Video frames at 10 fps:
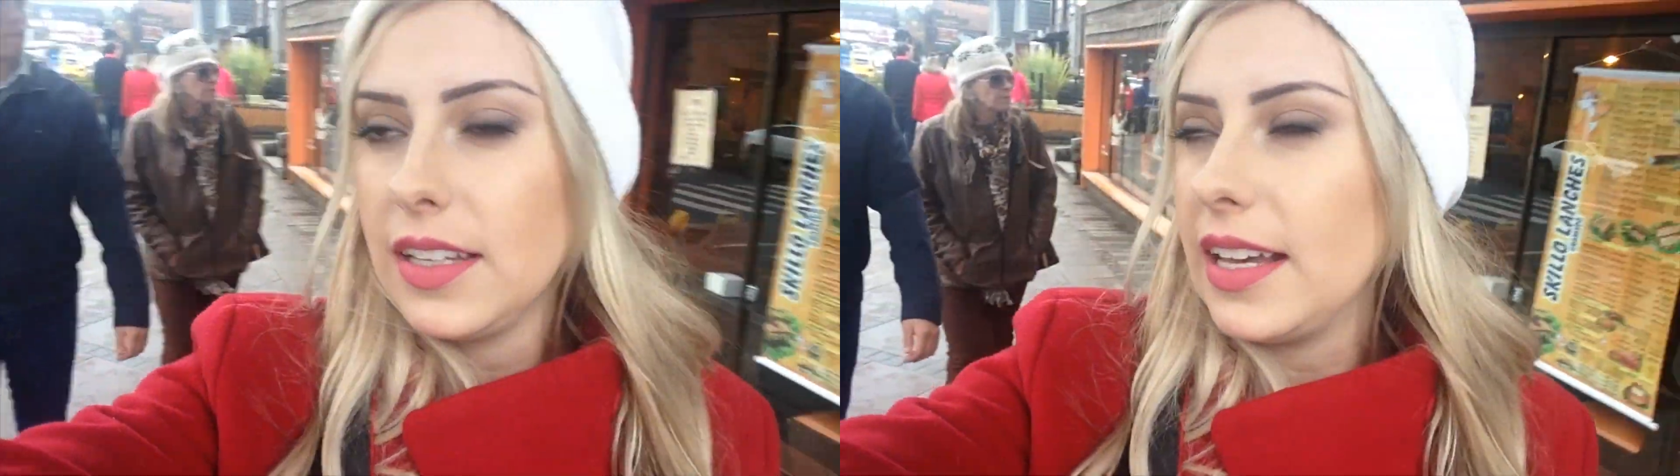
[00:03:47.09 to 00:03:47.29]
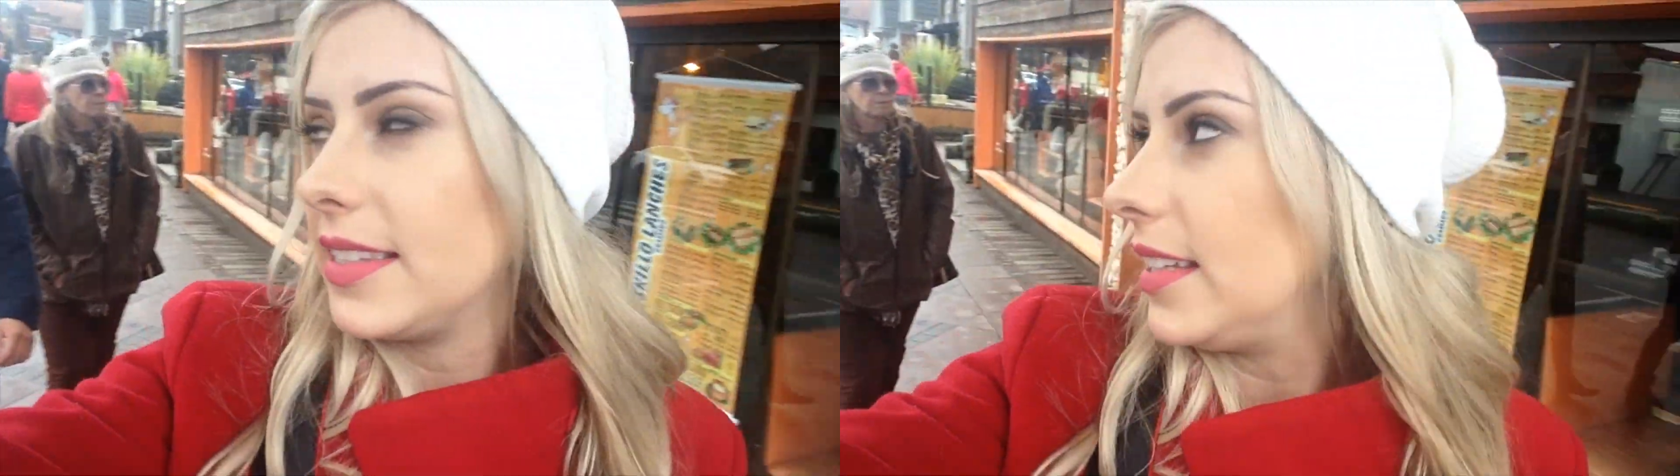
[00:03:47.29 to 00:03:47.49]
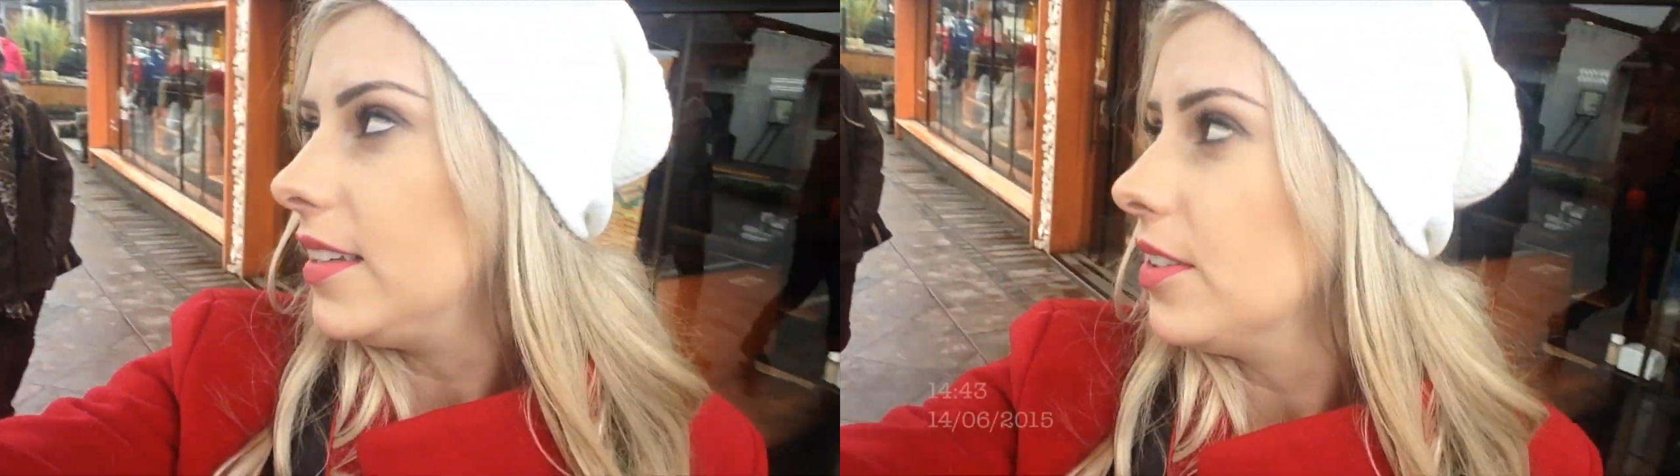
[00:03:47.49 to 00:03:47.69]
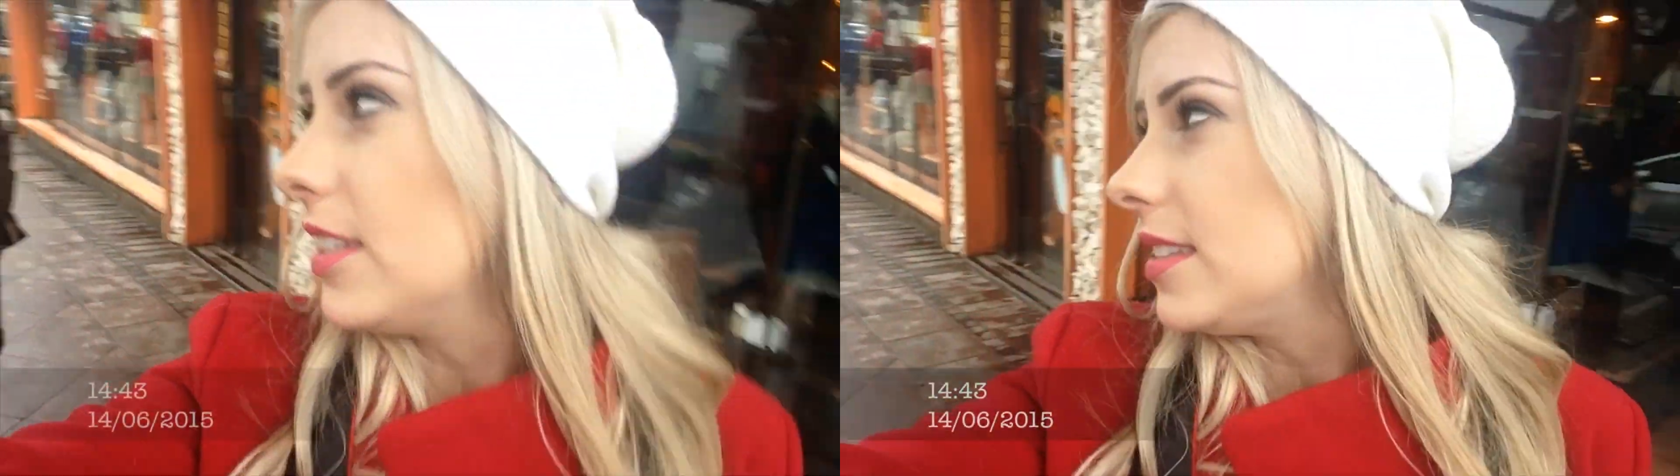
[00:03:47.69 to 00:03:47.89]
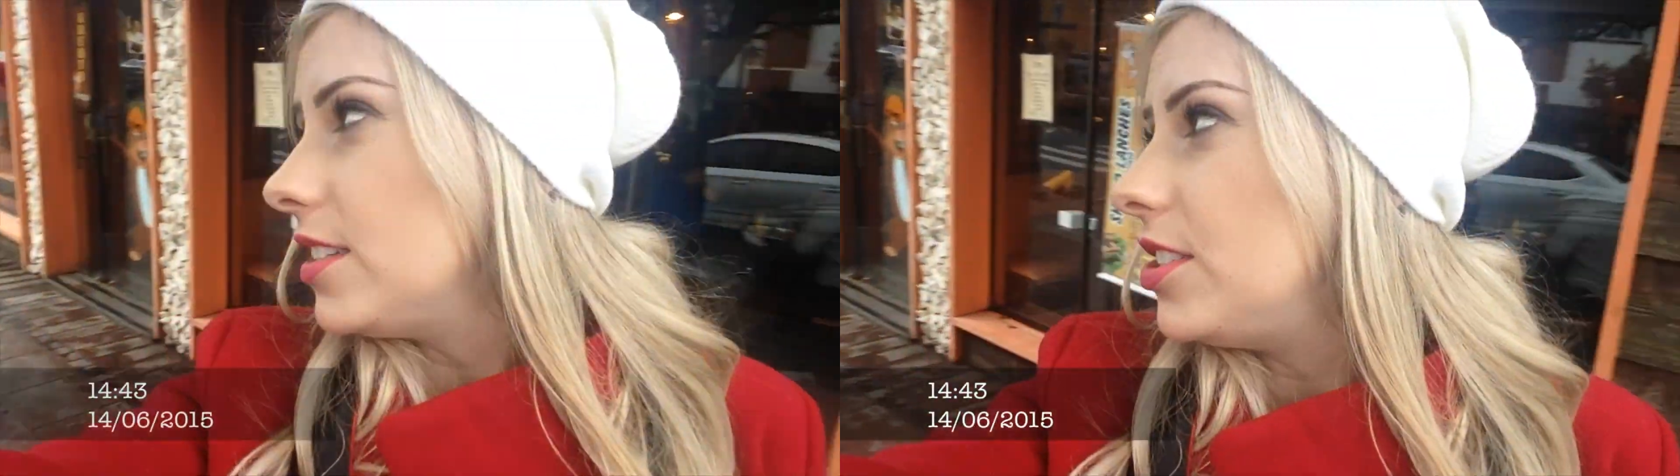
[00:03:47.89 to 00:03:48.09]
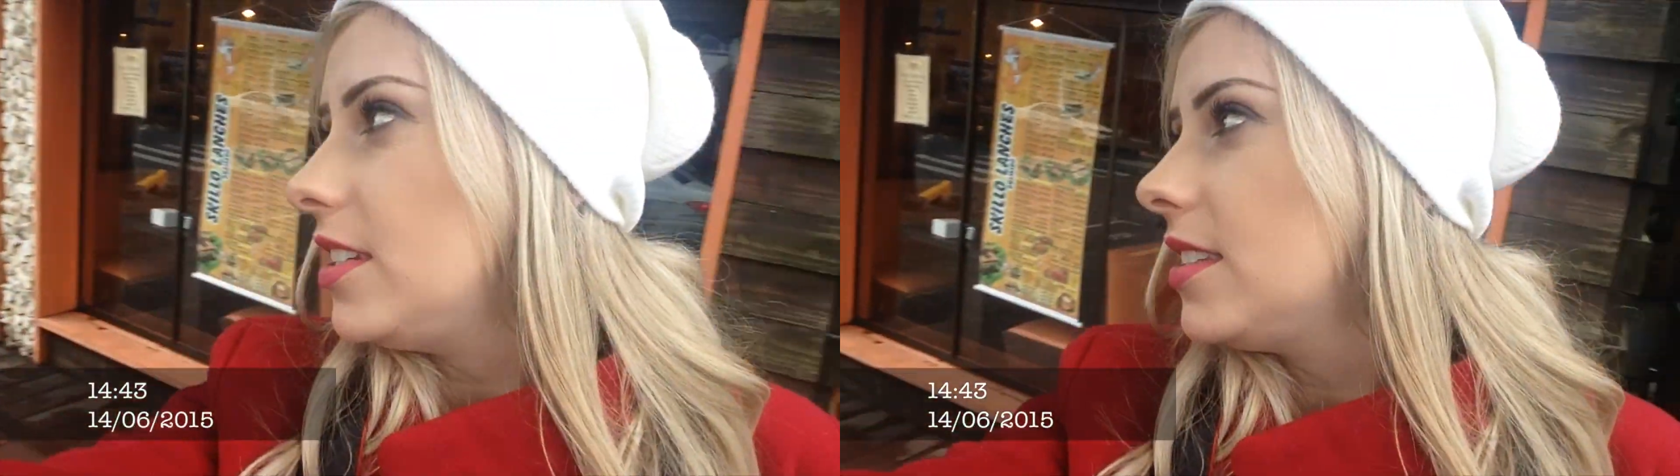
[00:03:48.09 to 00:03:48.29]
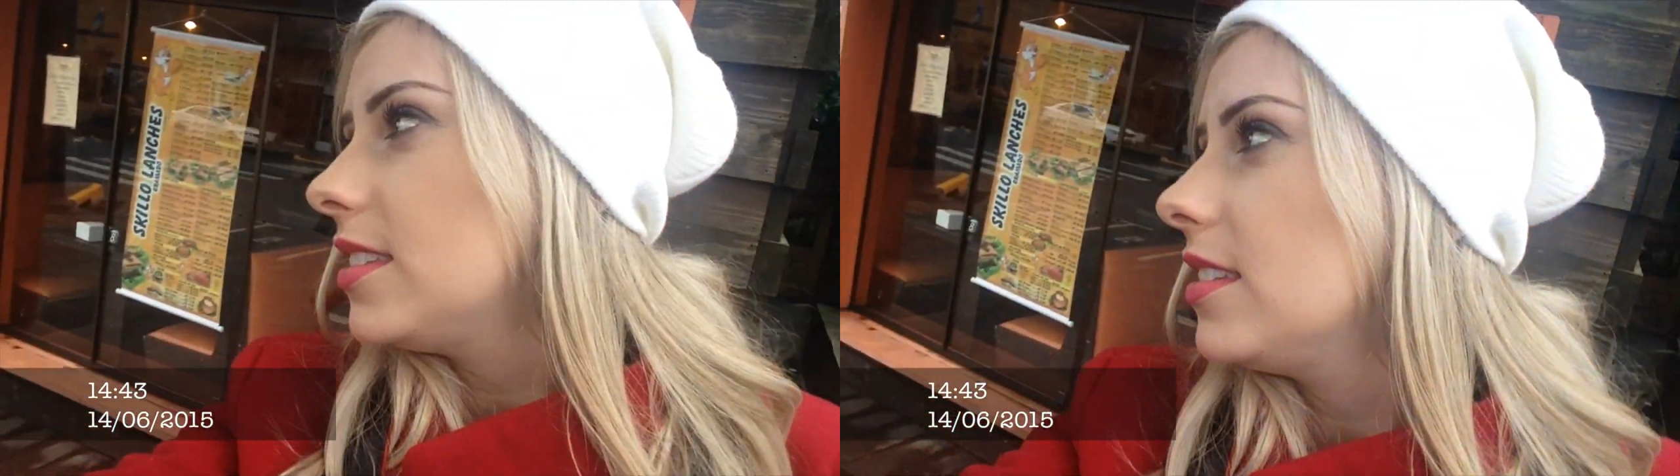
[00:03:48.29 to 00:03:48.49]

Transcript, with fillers: É centro que se diz?